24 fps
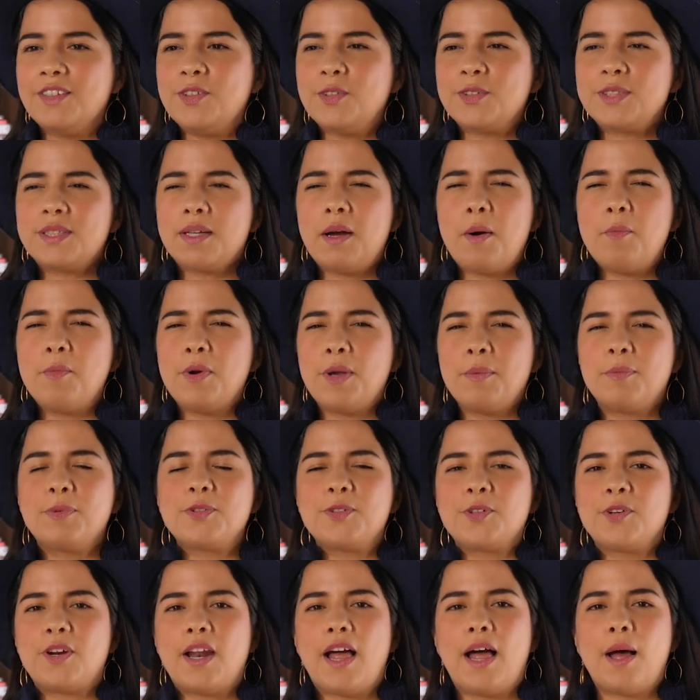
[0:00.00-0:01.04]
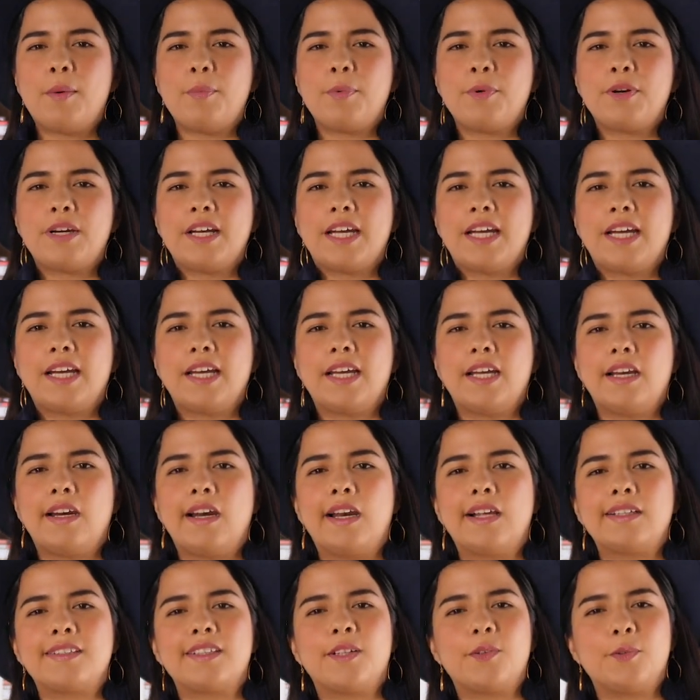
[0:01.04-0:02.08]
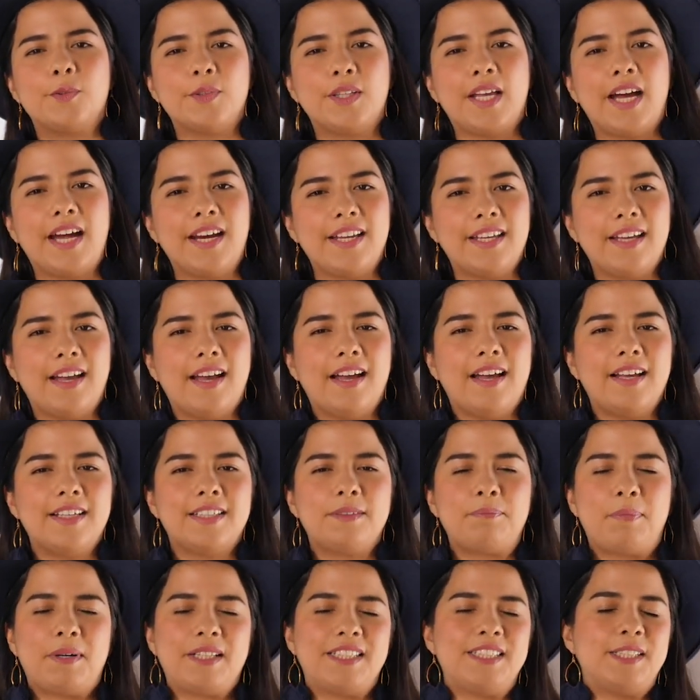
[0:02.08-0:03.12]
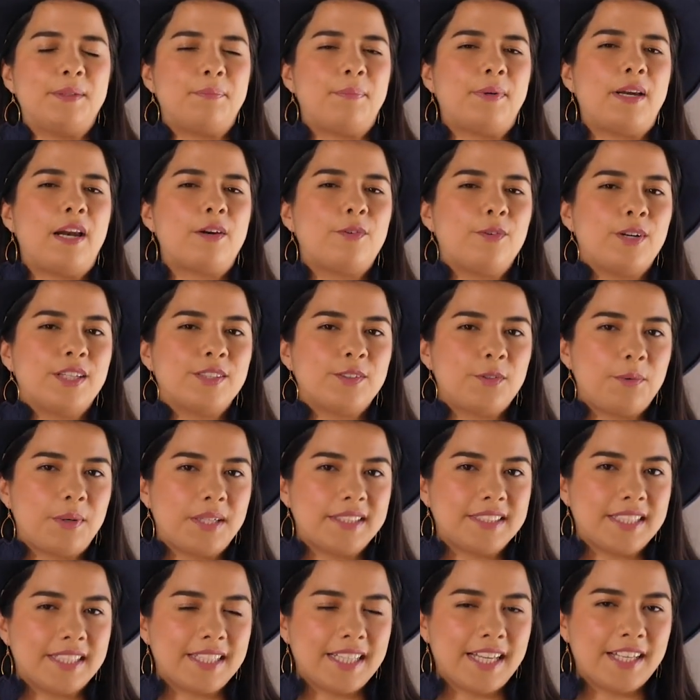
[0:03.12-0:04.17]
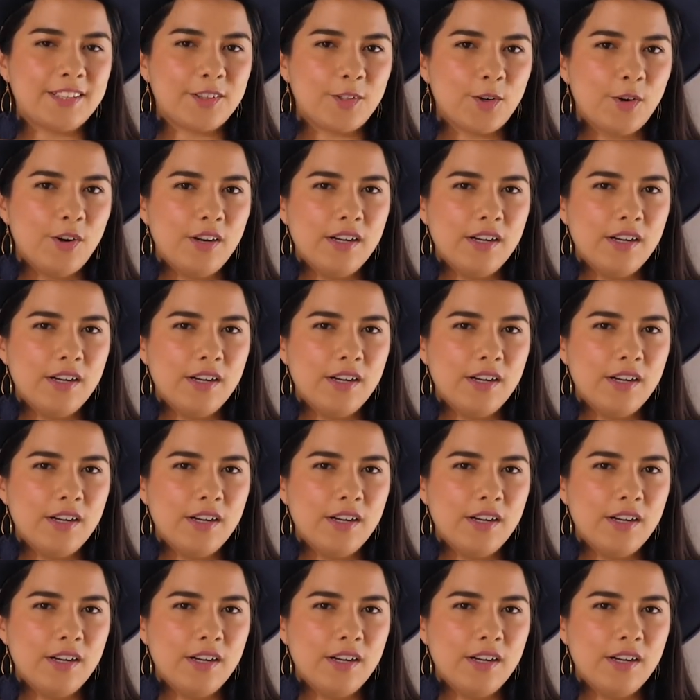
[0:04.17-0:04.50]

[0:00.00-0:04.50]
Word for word: Yo estaba muy emocionada porque en la secundaria participé en algunas obras de teatro